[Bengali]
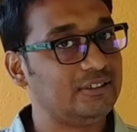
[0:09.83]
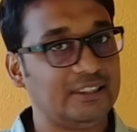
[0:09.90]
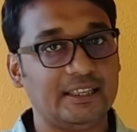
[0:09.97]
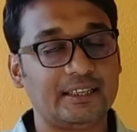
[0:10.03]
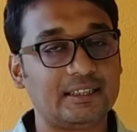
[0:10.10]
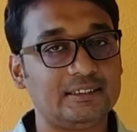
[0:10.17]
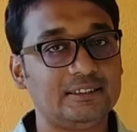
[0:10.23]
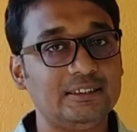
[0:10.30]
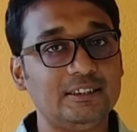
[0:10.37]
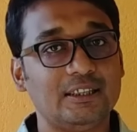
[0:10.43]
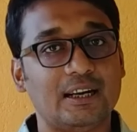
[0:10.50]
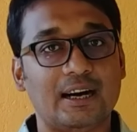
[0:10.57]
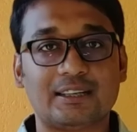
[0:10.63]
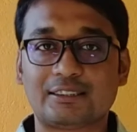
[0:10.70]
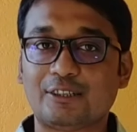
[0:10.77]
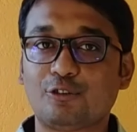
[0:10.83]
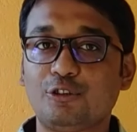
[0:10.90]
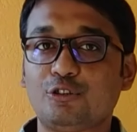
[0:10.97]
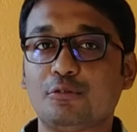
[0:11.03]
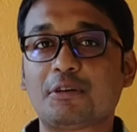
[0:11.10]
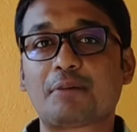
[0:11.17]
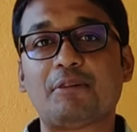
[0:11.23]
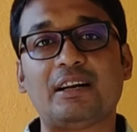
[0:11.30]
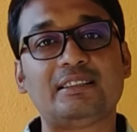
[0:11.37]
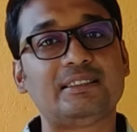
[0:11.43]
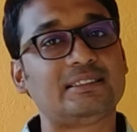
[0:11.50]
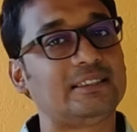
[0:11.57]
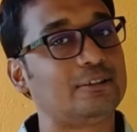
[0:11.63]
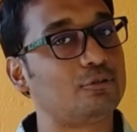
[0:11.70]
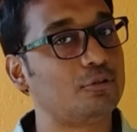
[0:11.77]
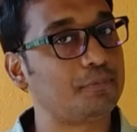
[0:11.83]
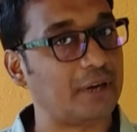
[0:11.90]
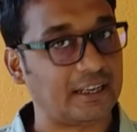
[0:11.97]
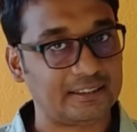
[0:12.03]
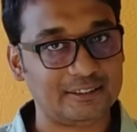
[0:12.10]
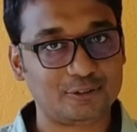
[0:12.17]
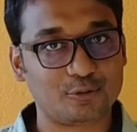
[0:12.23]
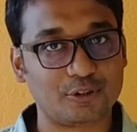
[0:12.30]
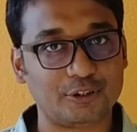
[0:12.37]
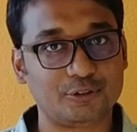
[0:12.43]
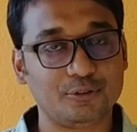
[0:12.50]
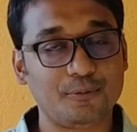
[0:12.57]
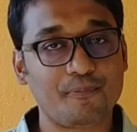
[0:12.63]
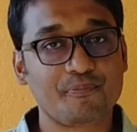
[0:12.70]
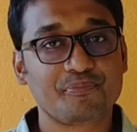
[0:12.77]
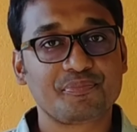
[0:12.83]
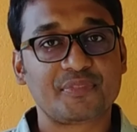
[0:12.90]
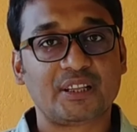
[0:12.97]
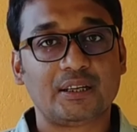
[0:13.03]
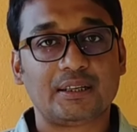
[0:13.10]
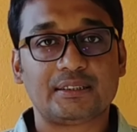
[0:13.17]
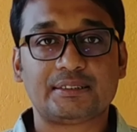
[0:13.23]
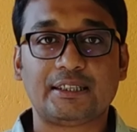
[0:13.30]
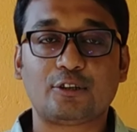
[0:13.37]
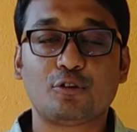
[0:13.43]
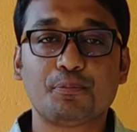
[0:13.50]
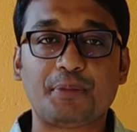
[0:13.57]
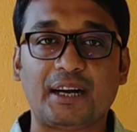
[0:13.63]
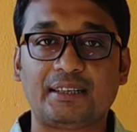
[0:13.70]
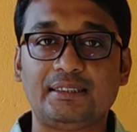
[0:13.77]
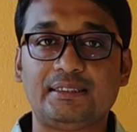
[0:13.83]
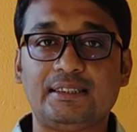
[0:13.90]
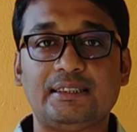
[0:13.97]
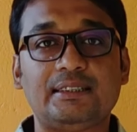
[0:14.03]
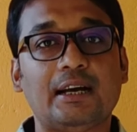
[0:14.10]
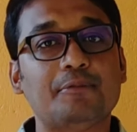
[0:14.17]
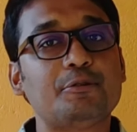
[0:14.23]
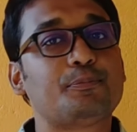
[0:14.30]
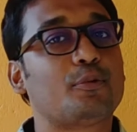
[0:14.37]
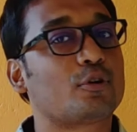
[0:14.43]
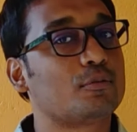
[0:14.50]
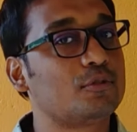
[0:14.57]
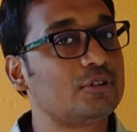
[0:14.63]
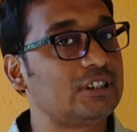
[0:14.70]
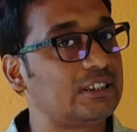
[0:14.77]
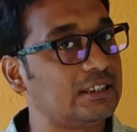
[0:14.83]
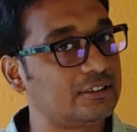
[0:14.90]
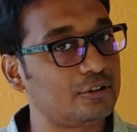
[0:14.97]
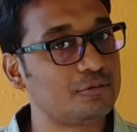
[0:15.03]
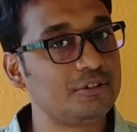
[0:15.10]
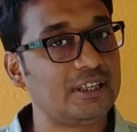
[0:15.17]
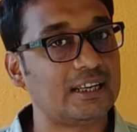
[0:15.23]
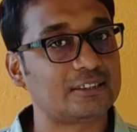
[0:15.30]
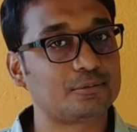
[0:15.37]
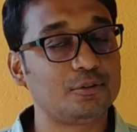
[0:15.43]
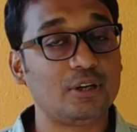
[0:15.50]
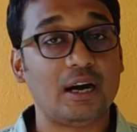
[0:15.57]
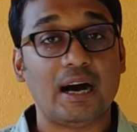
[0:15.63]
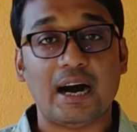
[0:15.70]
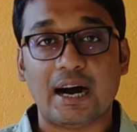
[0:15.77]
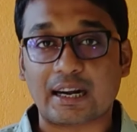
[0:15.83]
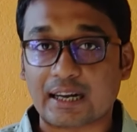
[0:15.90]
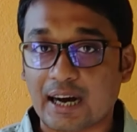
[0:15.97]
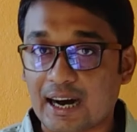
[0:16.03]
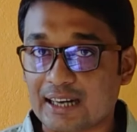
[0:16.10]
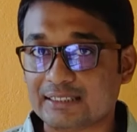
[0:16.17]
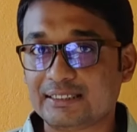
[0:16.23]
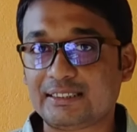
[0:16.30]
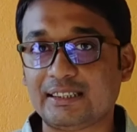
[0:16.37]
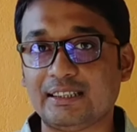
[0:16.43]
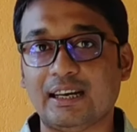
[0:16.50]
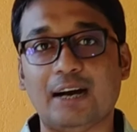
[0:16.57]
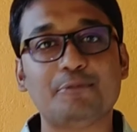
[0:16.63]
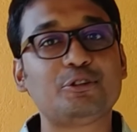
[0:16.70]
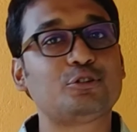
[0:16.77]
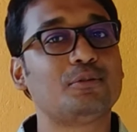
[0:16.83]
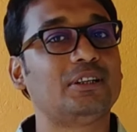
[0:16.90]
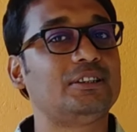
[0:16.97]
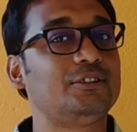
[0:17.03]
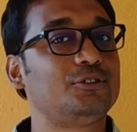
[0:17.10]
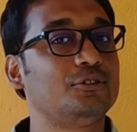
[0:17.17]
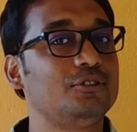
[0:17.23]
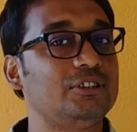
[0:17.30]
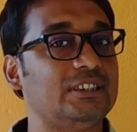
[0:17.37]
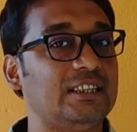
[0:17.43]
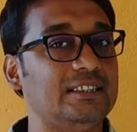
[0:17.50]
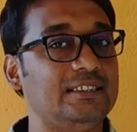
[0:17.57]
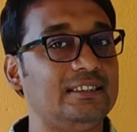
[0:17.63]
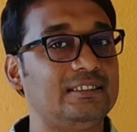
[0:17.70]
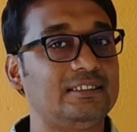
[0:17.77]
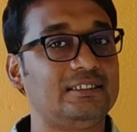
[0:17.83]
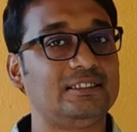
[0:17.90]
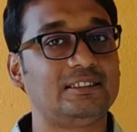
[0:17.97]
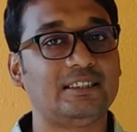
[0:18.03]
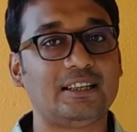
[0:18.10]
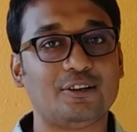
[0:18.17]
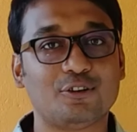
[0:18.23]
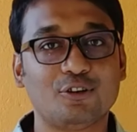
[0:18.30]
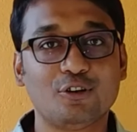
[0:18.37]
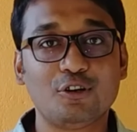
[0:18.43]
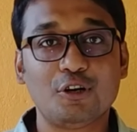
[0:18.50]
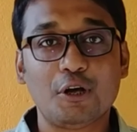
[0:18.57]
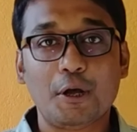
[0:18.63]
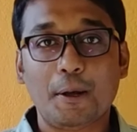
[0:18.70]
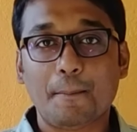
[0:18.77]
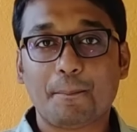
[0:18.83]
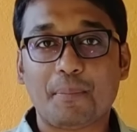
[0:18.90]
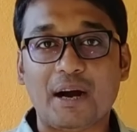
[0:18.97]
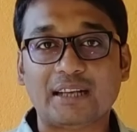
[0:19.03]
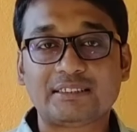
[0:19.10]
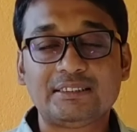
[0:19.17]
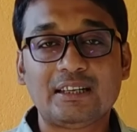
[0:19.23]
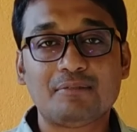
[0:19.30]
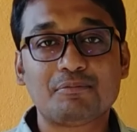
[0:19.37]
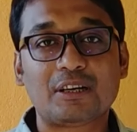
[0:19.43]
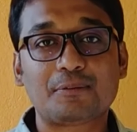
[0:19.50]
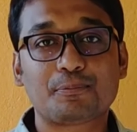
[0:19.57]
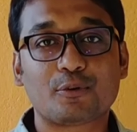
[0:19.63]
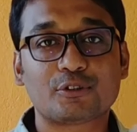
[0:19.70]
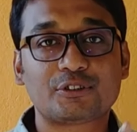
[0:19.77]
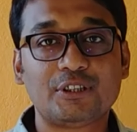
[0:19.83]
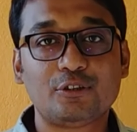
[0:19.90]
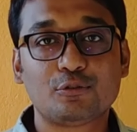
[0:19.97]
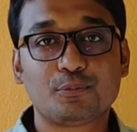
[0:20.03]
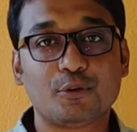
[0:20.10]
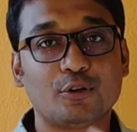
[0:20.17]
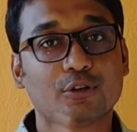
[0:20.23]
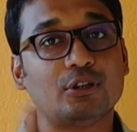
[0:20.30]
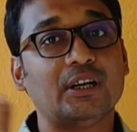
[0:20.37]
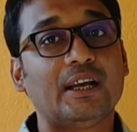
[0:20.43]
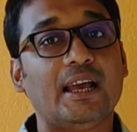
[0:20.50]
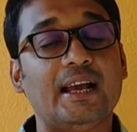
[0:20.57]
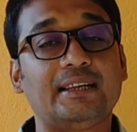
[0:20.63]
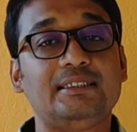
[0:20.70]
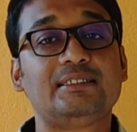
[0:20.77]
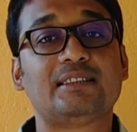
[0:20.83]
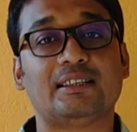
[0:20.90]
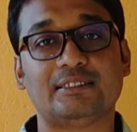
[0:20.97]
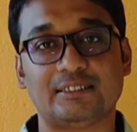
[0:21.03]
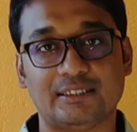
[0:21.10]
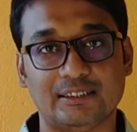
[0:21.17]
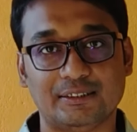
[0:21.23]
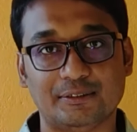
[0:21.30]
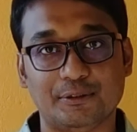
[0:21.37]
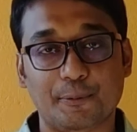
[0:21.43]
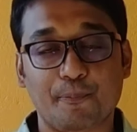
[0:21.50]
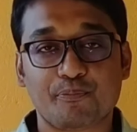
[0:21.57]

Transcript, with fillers: দিয়ে গেছি আশা করি তোমরা বাড়িতে সেগুলো প্র্যাকটিস করেছো সেরকম প্র্যাকটিস সেট আমি পরবর্তী ক্ষেত্রেও নিয়ে আসবো আর আজকে আমি তোমাদের জন্য যেটা নিয়ে এসেছি সেটা হলো পাঁচ নাম্বার প্রশ্নের উপর একটি সাজেশন